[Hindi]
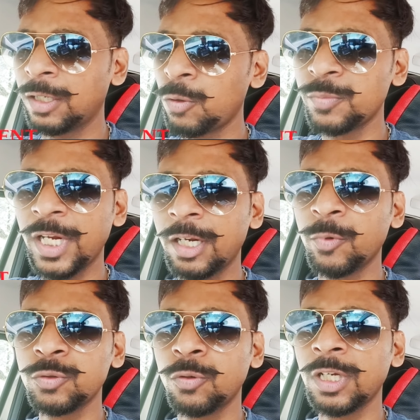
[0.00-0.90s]
क्रोम से
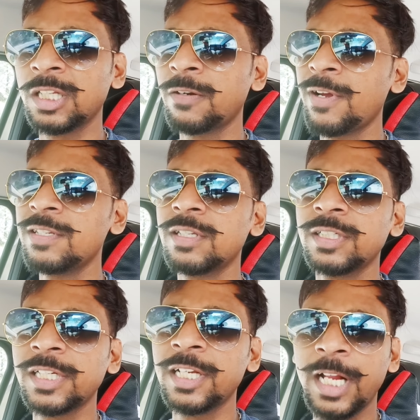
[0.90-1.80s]
आइटम को छोड़कर अदरवाइज़
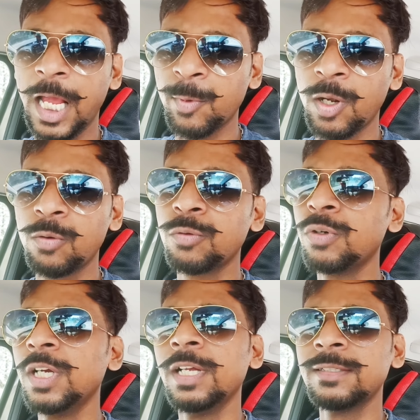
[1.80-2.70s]
चाहे कैमरा
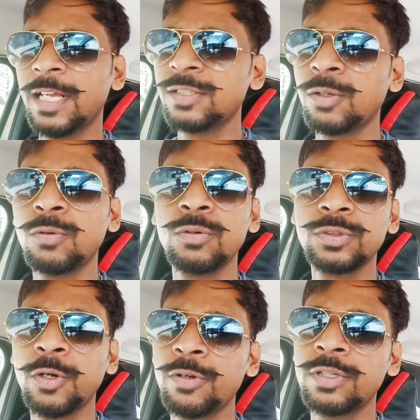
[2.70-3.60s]
हो सेंसर हो
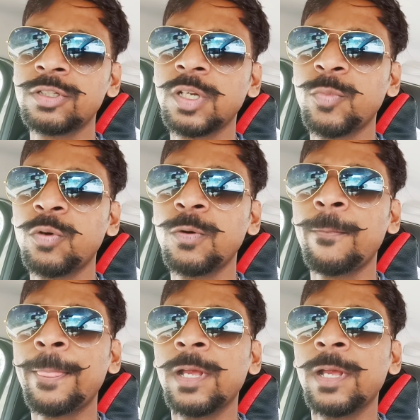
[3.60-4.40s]
सिक्योरिटी सिस्टम हो